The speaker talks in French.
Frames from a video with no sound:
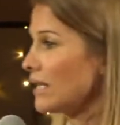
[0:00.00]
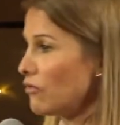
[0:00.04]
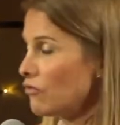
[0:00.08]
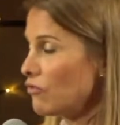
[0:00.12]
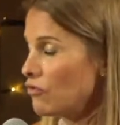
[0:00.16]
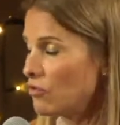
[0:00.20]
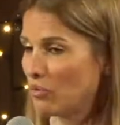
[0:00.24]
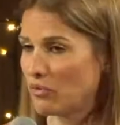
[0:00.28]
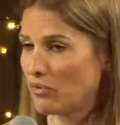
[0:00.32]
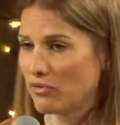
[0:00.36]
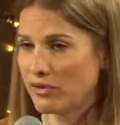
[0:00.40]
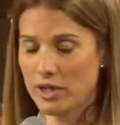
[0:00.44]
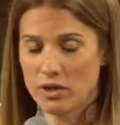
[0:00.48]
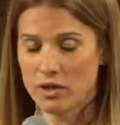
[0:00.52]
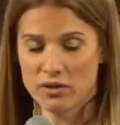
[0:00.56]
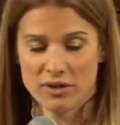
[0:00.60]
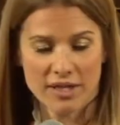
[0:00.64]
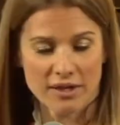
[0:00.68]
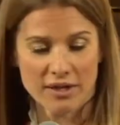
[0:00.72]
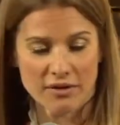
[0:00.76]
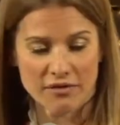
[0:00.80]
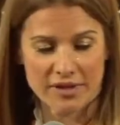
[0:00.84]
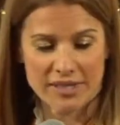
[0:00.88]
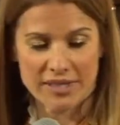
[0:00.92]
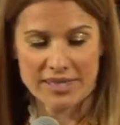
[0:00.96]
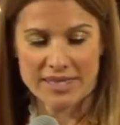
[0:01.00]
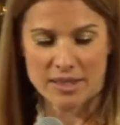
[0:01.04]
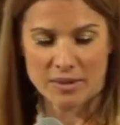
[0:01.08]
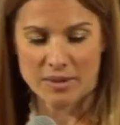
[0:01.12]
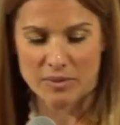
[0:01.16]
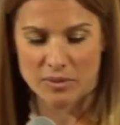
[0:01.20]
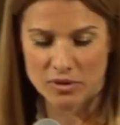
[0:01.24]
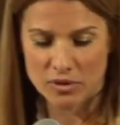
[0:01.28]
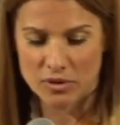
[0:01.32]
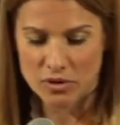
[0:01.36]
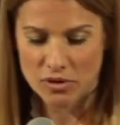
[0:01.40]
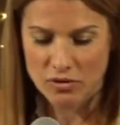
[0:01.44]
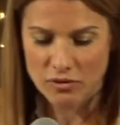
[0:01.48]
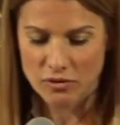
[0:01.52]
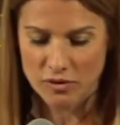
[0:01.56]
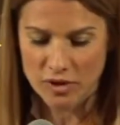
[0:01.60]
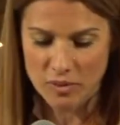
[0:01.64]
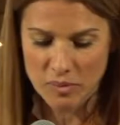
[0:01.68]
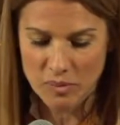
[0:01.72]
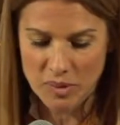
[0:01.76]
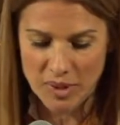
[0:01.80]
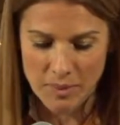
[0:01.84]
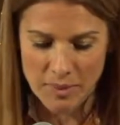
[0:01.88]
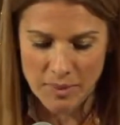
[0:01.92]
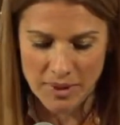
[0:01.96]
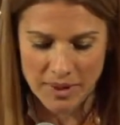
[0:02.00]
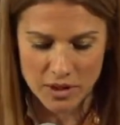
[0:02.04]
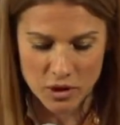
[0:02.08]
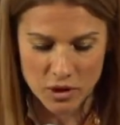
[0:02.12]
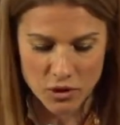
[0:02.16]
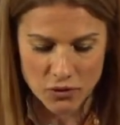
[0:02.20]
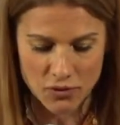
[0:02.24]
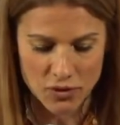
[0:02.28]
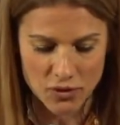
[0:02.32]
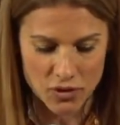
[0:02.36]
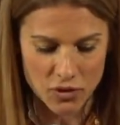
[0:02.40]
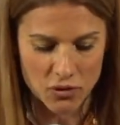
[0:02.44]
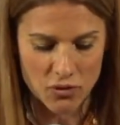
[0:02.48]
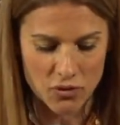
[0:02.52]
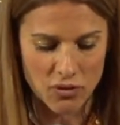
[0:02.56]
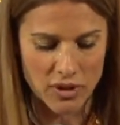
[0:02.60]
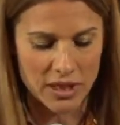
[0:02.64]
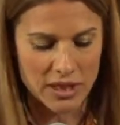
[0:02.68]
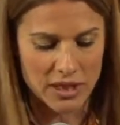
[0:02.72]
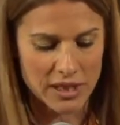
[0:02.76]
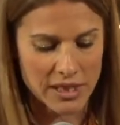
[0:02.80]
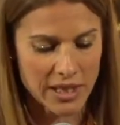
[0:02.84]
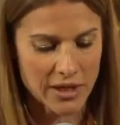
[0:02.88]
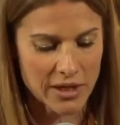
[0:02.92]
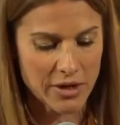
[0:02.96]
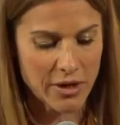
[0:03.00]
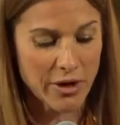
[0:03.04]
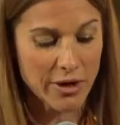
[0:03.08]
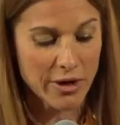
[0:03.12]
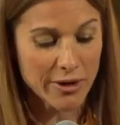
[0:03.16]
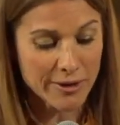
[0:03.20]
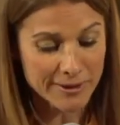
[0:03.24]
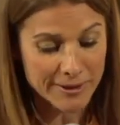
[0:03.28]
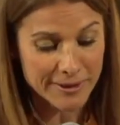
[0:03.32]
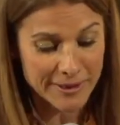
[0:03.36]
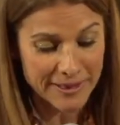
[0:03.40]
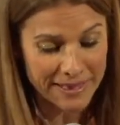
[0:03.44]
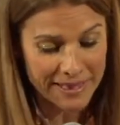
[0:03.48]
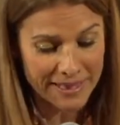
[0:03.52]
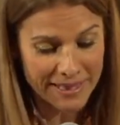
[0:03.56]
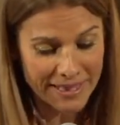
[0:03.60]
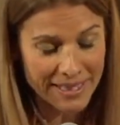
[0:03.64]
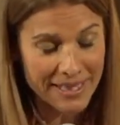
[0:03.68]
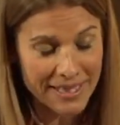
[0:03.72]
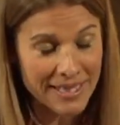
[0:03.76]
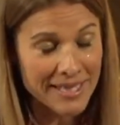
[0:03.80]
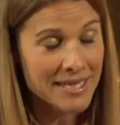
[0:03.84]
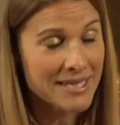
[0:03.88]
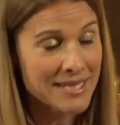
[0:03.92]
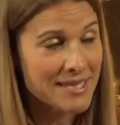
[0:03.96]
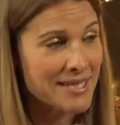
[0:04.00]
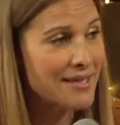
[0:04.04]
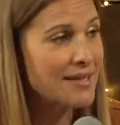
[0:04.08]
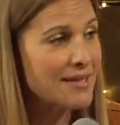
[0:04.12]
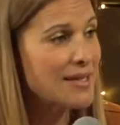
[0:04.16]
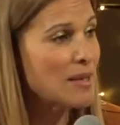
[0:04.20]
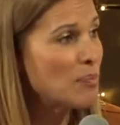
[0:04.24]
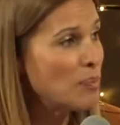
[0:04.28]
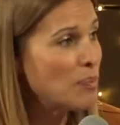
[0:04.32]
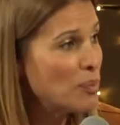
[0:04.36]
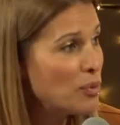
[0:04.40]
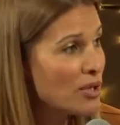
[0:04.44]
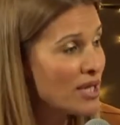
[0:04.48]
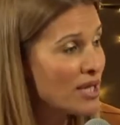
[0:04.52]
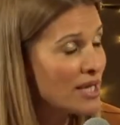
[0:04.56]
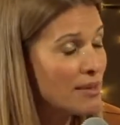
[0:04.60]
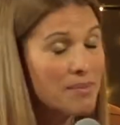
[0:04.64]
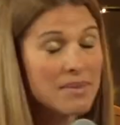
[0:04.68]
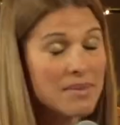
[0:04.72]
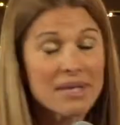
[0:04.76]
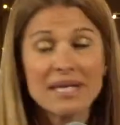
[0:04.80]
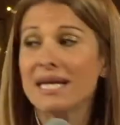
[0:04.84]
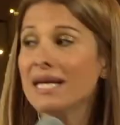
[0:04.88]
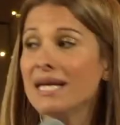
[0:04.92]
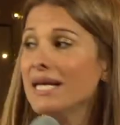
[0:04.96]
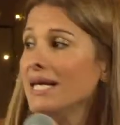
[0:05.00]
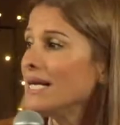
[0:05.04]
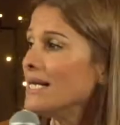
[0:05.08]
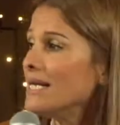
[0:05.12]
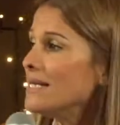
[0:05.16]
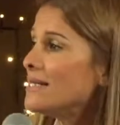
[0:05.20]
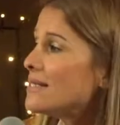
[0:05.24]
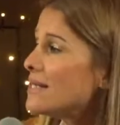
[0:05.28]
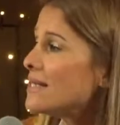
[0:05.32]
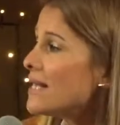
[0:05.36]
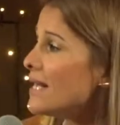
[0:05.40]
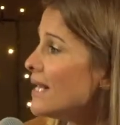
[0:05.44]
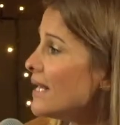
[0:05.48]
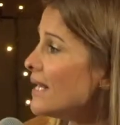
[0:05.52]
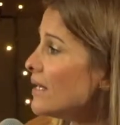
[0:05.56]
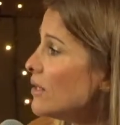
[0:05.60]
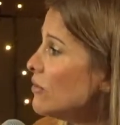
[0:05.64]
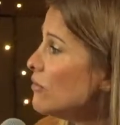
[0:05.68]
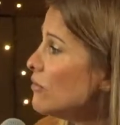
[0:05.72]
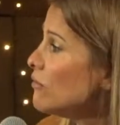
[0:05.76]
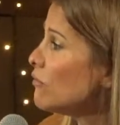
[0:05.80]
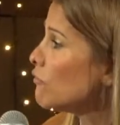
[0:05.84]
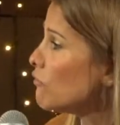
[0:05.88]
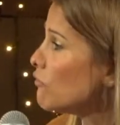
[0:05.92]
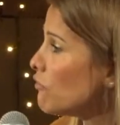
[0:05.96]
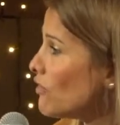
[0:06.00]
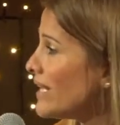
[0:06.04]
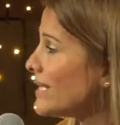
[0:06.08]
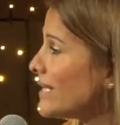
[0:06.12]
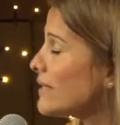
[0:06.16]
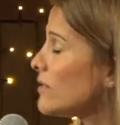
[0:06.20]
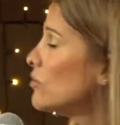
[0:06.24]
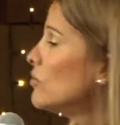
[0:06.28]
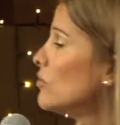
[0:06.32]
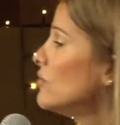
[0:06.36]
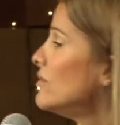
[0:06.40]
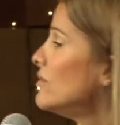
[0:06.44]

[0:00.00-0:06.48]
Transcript: hein. vous pouvez le lire facilement dans votre Bible, je vous encourage d'ailleurs. C'était Purim, et c'est une fête de